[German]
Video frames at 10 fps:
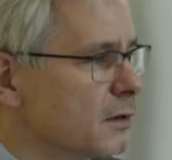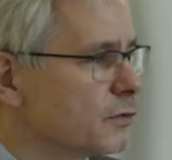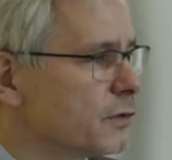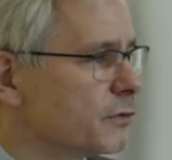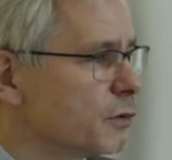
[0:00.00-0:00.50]

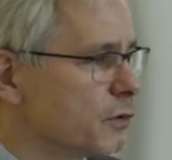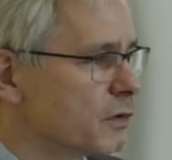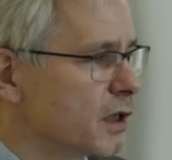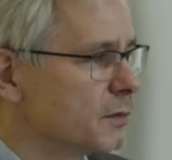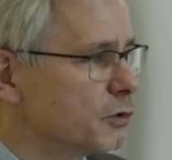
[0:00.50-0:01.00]
Das war für
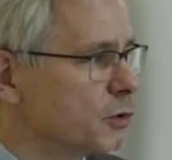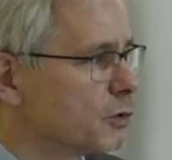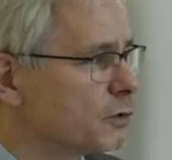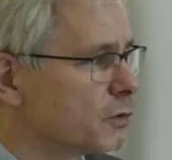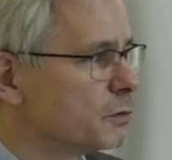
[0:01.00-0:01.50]
uns alle
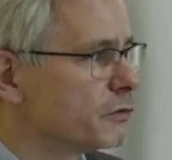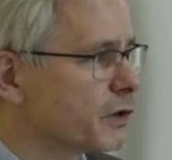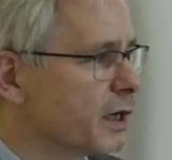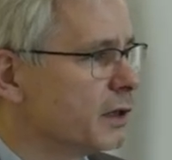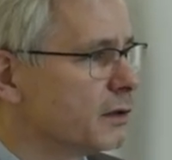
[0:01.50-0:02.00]
beglückend und
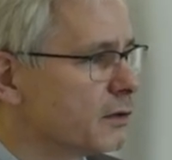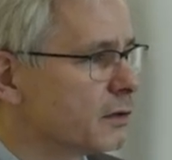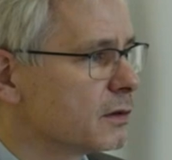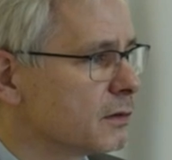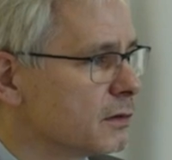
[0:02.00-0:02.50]

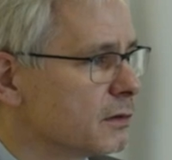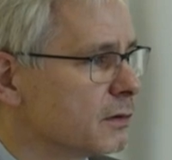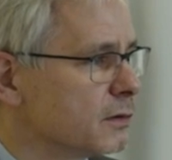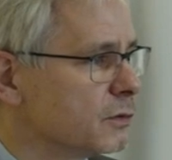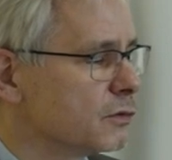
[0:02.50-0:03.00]
befreiend
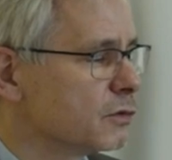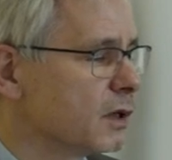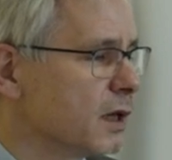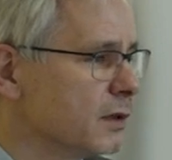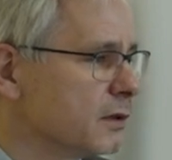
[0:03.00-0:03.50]
und
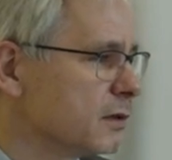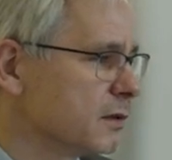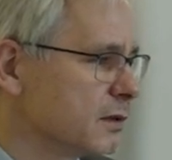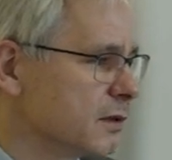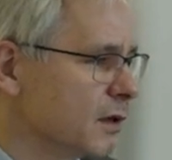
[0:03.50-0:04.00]
zugleich
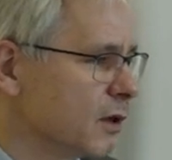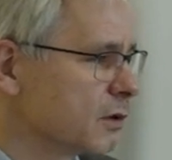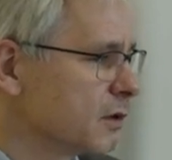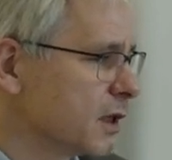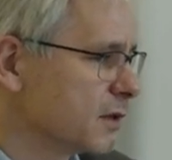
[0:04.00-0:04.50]
äh,
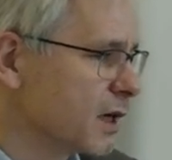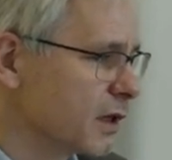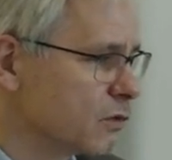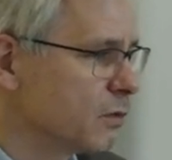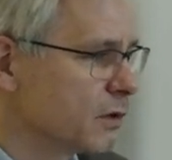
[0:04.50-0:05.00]
auch eine ganz
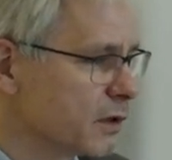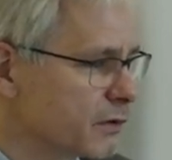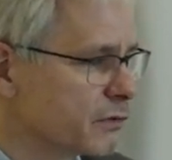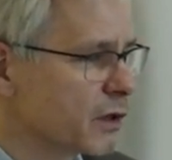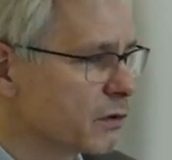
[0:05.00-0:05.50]
eigentümliche
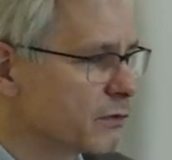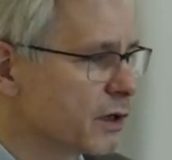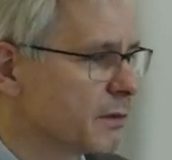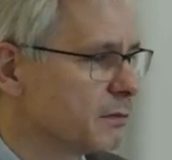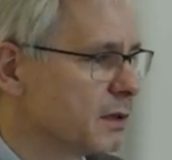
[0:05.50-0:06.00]
Erfahrung.
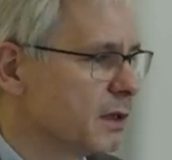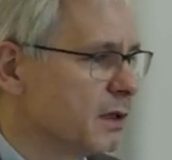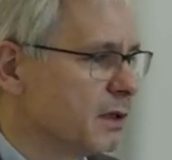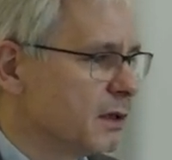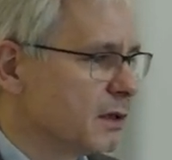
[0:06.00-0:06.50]
Wir haben
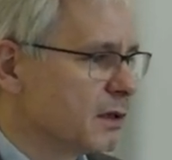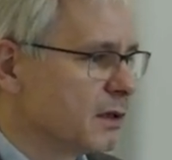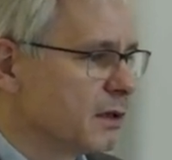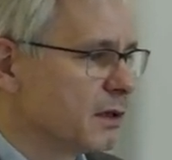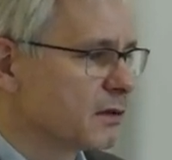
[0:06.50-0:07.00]

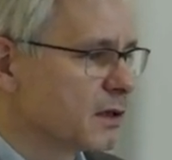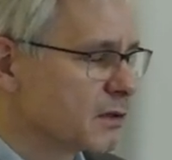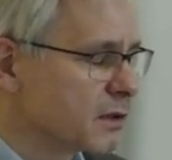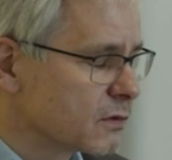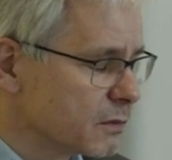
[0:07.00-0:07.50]
jetzt
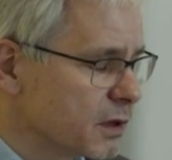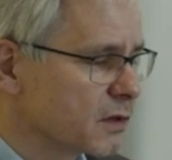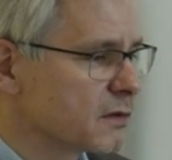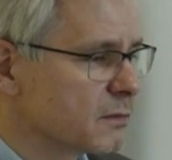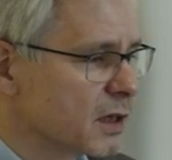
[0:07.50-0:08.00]
gestern zum
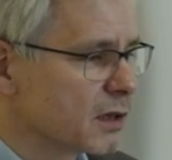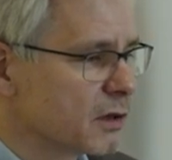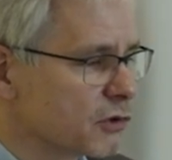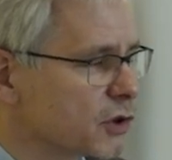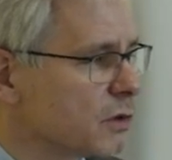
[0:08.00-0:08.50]
ersten Mal
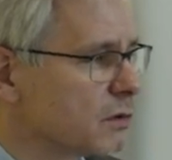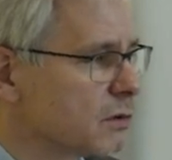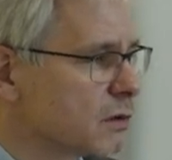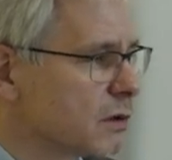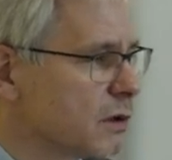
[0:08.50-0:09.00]
eine
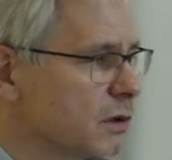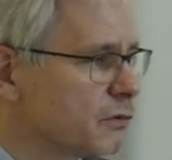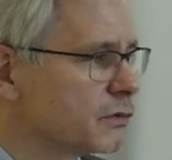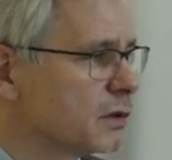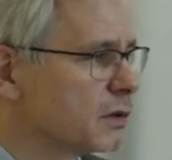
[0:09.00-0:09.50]
Ausstellung
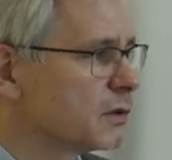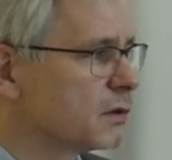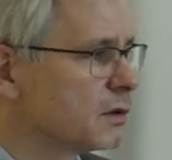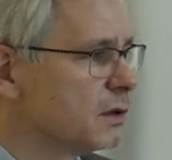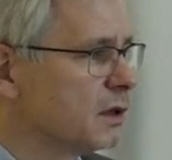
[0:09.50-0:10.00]

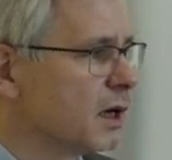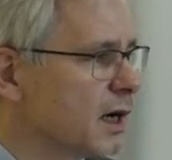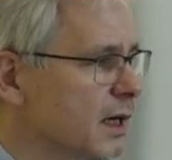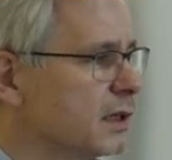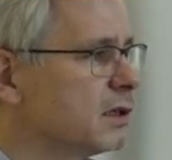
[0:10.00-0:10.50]
eröffnet, die
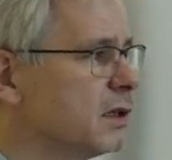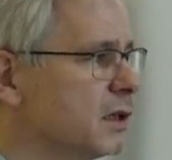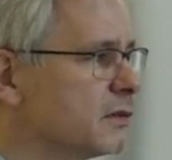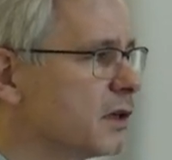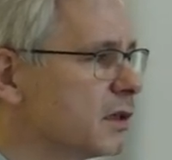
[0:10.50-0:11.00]

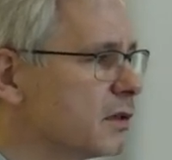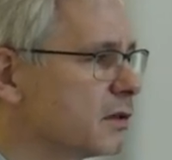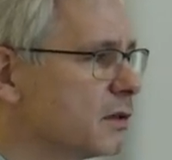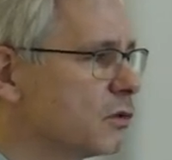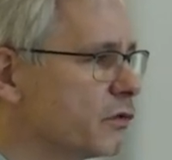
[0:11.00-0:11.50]
eigentlich
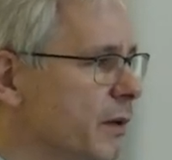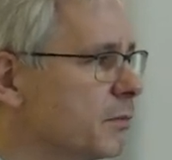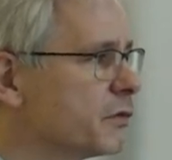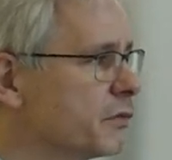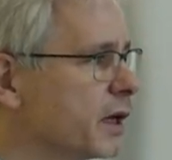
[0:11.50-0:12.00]
seit
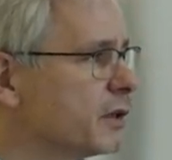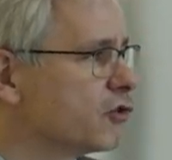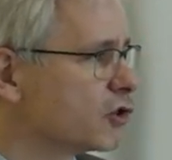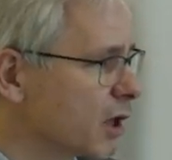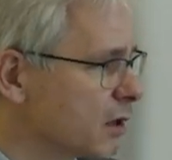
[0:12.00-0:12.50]
November
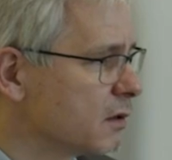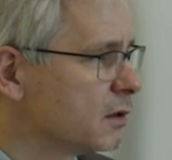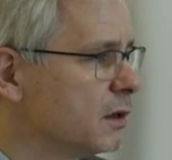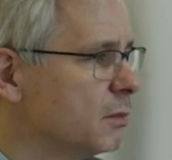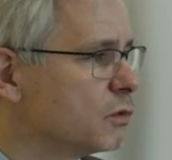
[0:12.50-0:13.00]
fertig
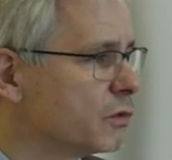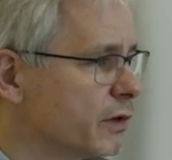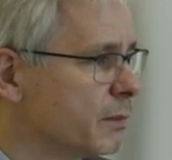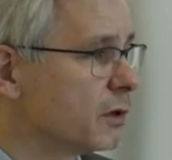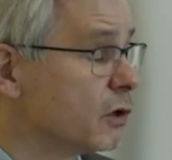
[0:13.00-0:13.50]
stand, die im
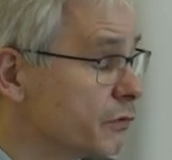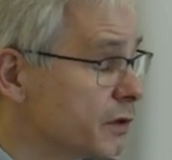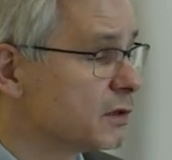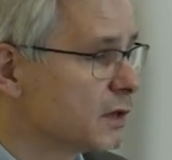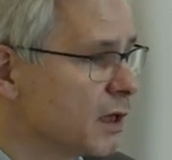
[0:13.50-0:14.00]
November
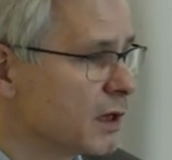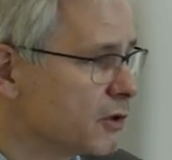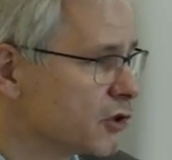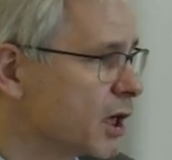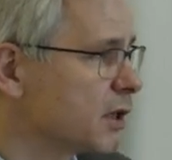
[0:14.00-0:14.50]
offiziell an
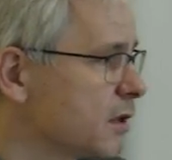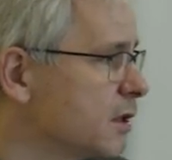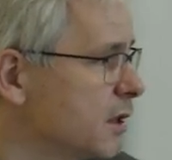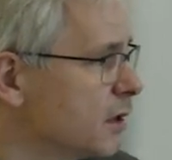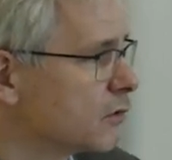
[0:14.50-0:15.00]
den Start
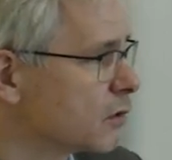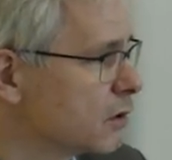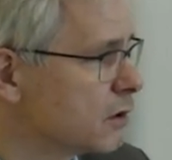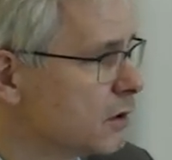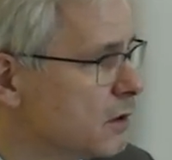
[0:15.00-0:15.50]
hätte gehen
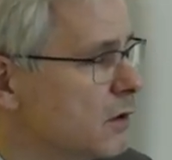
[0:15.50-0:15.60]
sollen.